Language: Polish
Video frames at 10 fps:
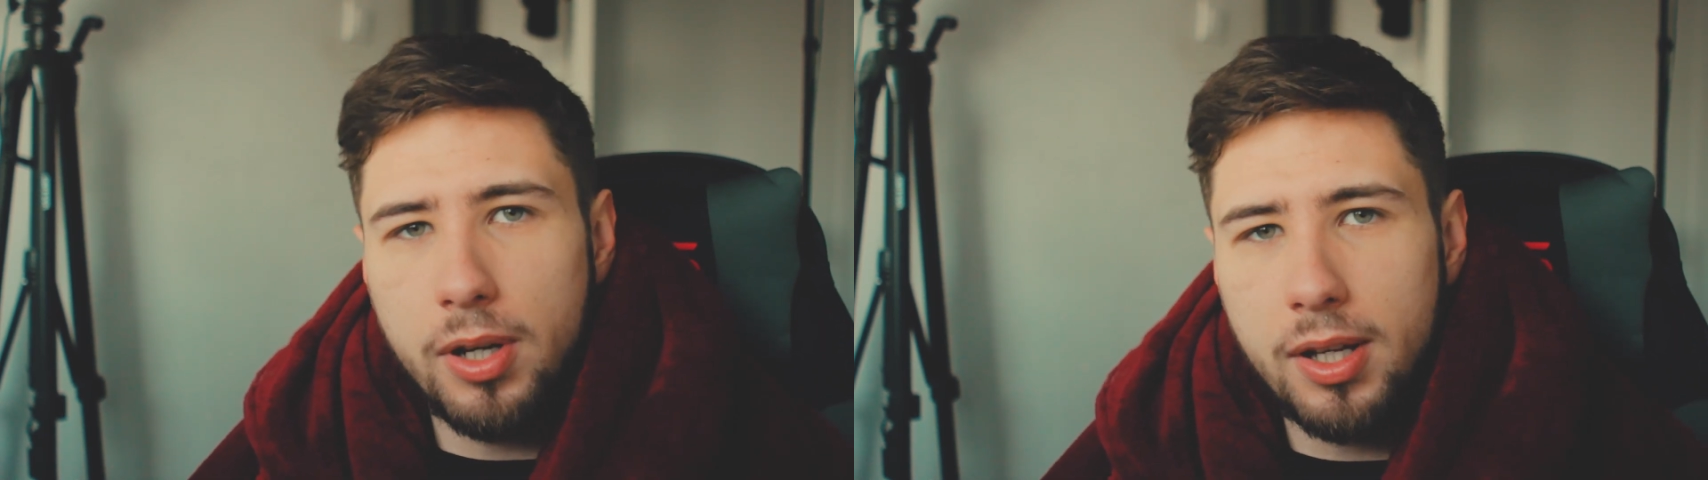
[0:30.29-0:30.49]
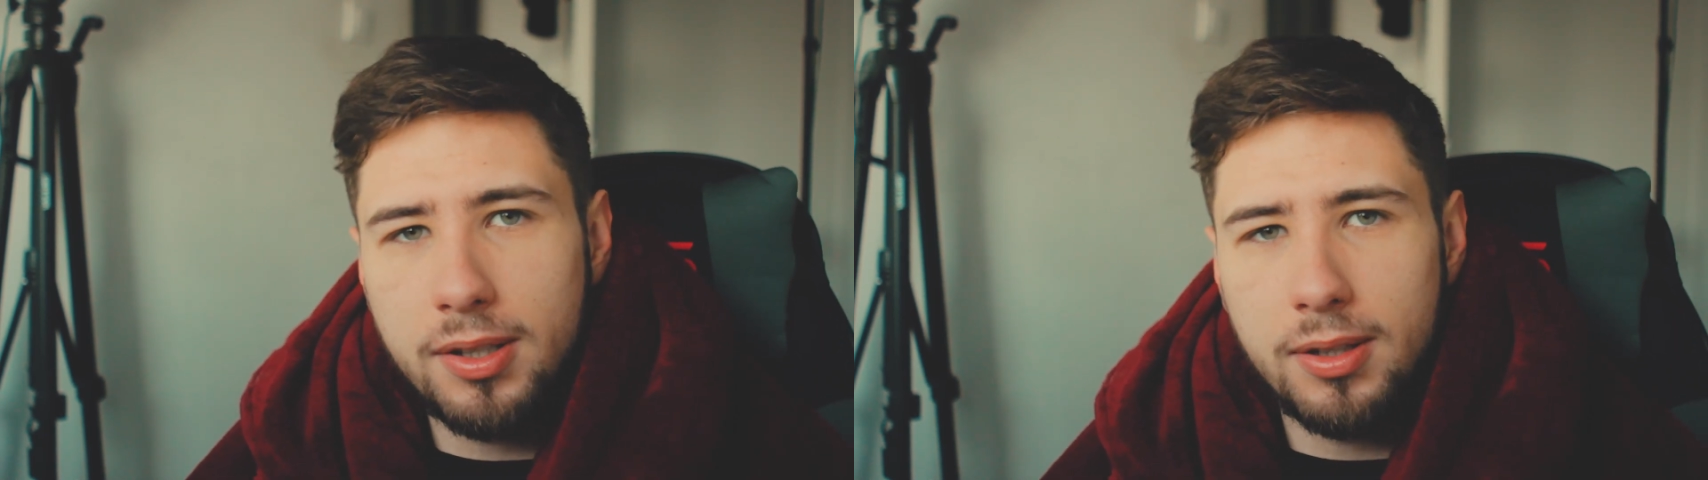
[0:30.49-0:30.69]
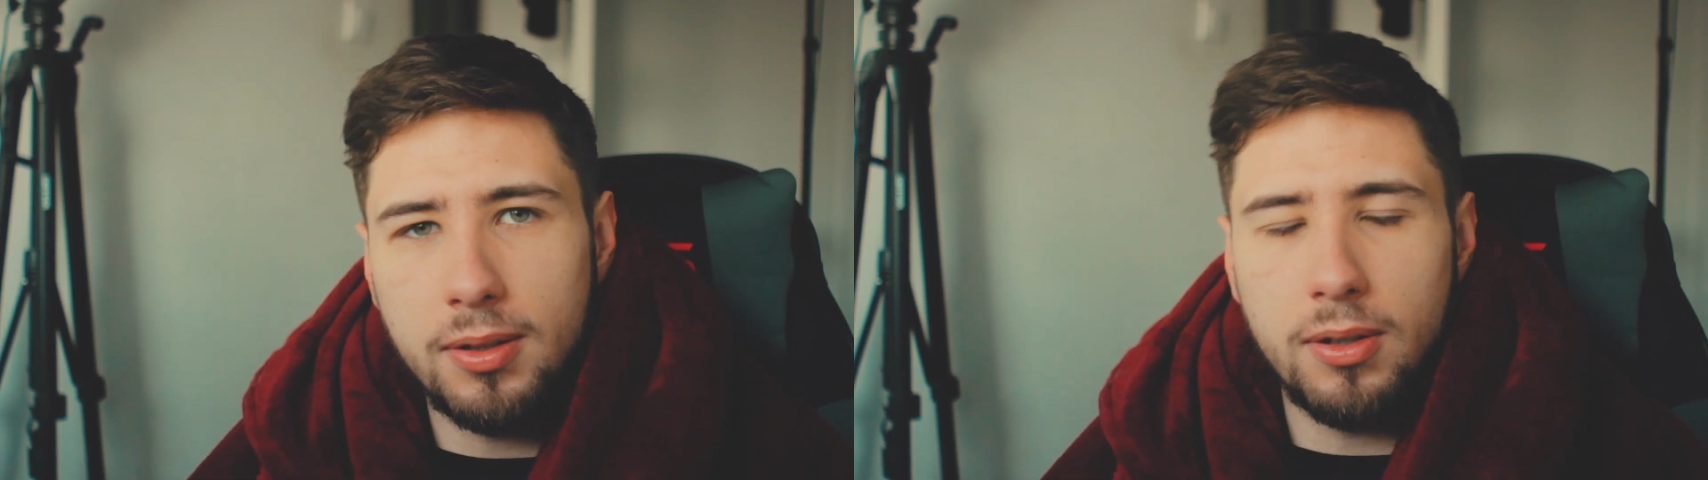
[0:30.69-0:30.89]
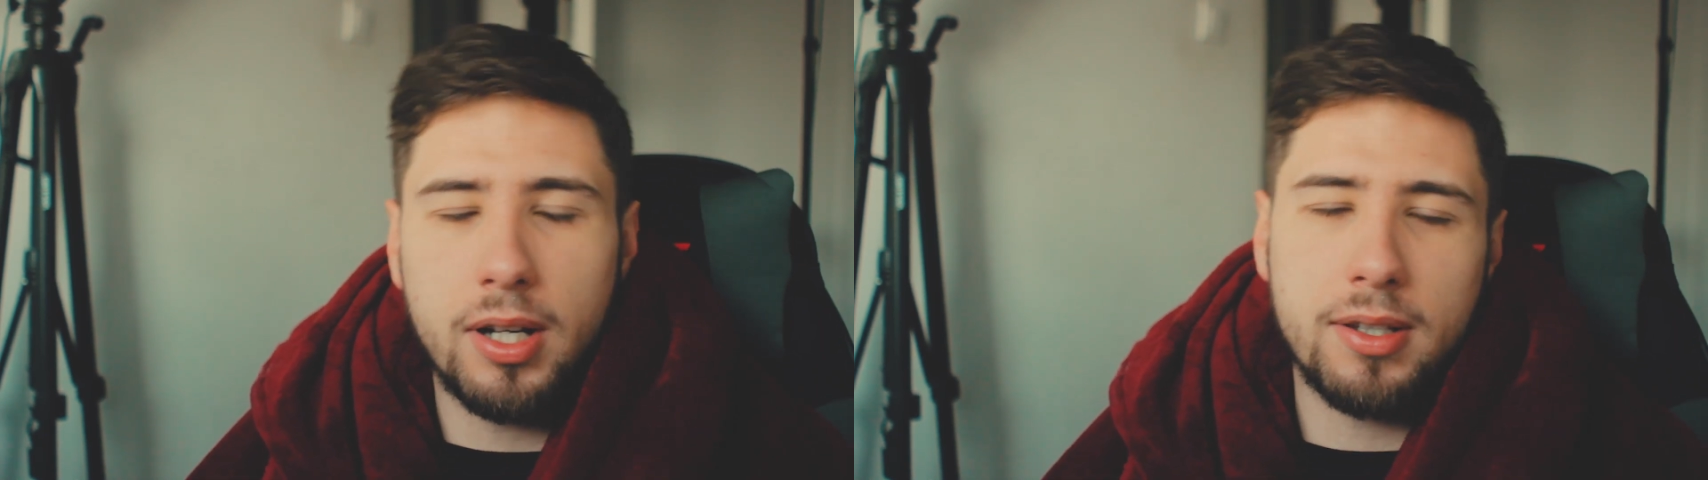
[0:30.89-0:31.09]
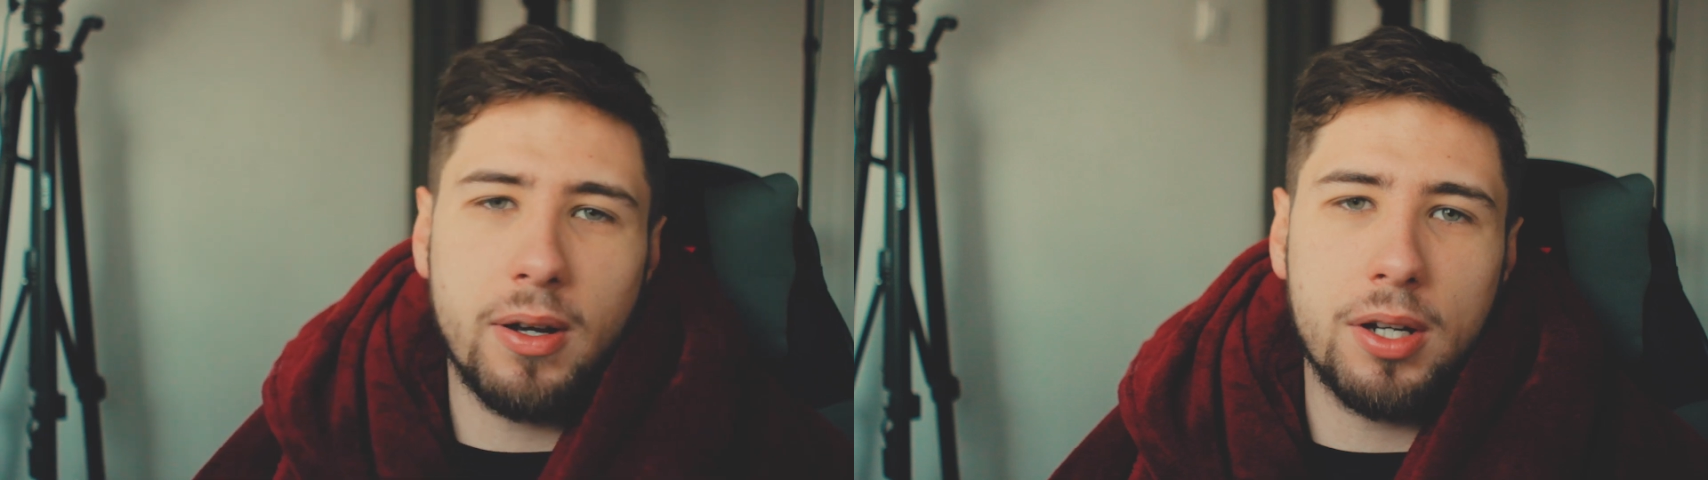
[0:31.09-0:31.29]
jest,
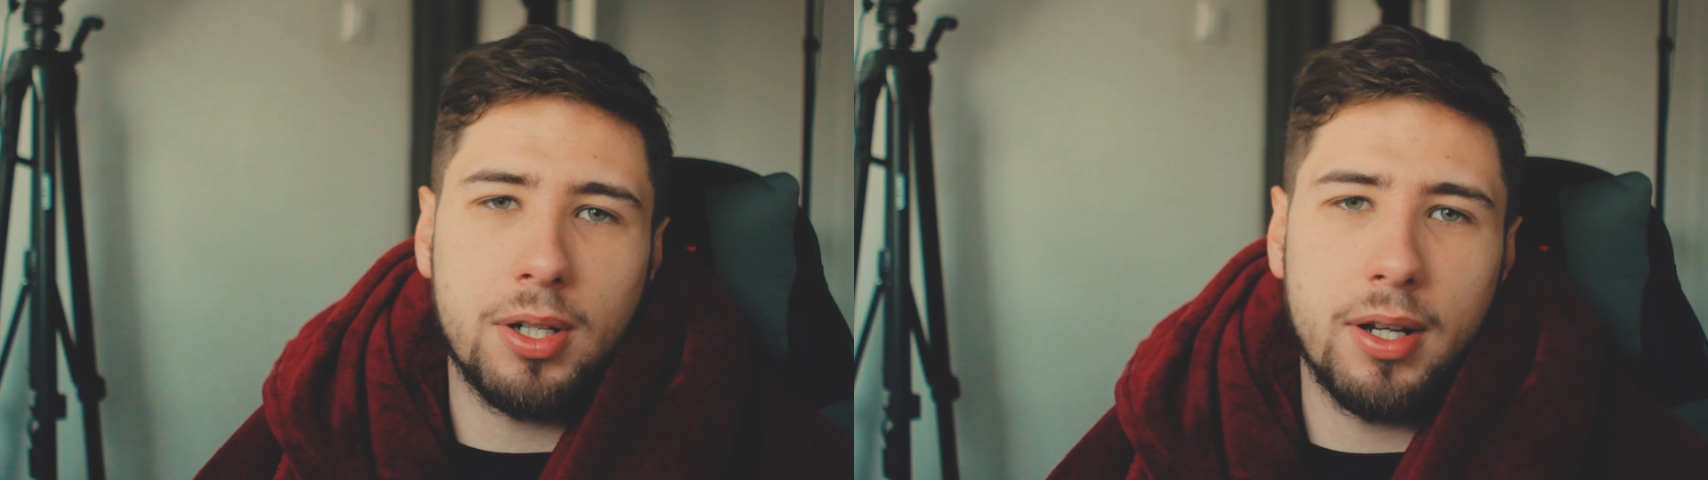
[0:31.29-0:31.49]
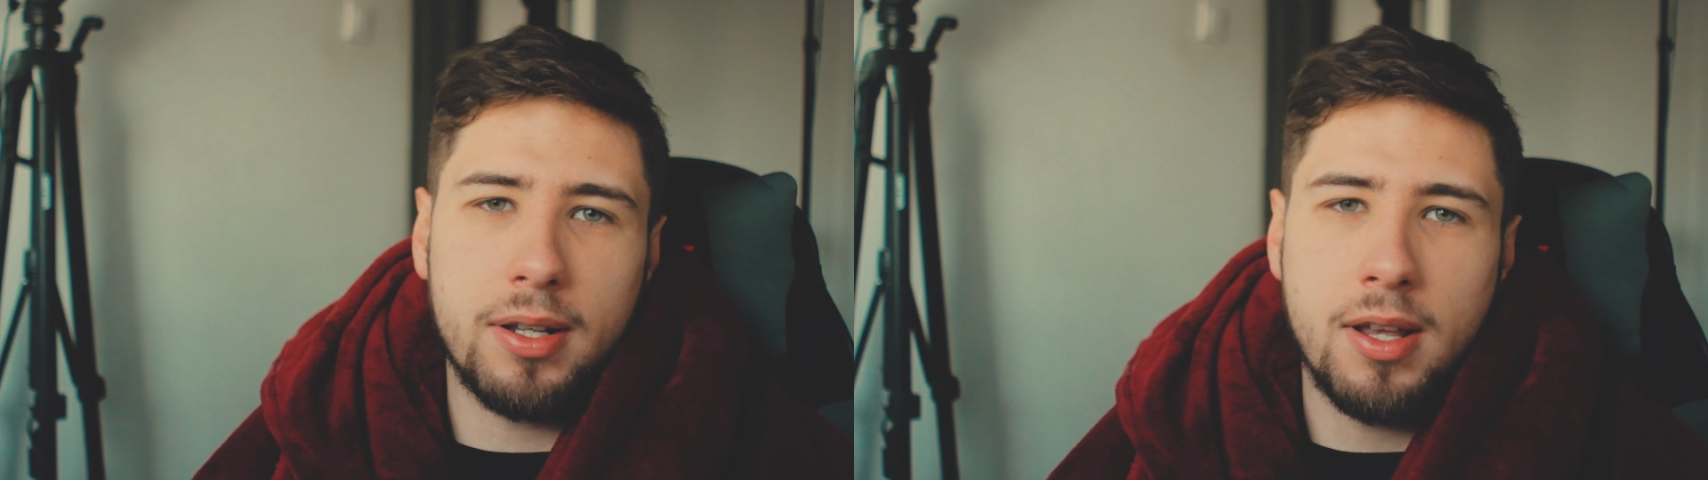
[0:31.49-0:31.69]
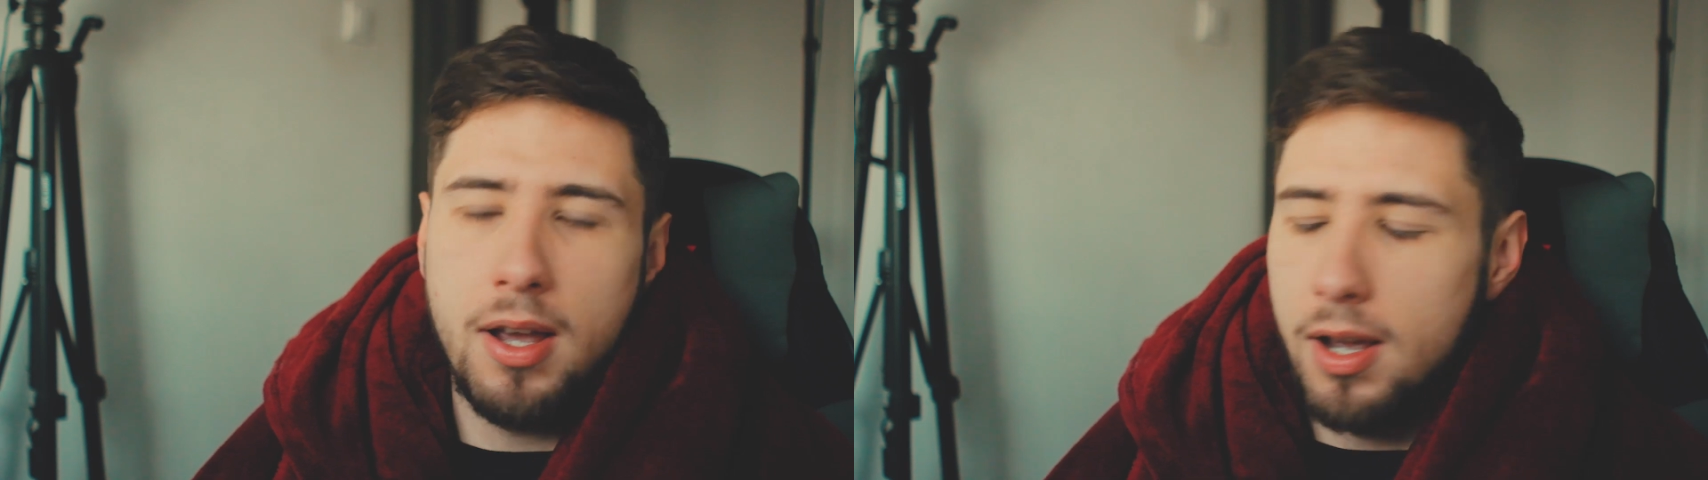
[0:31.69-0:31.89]
okazała się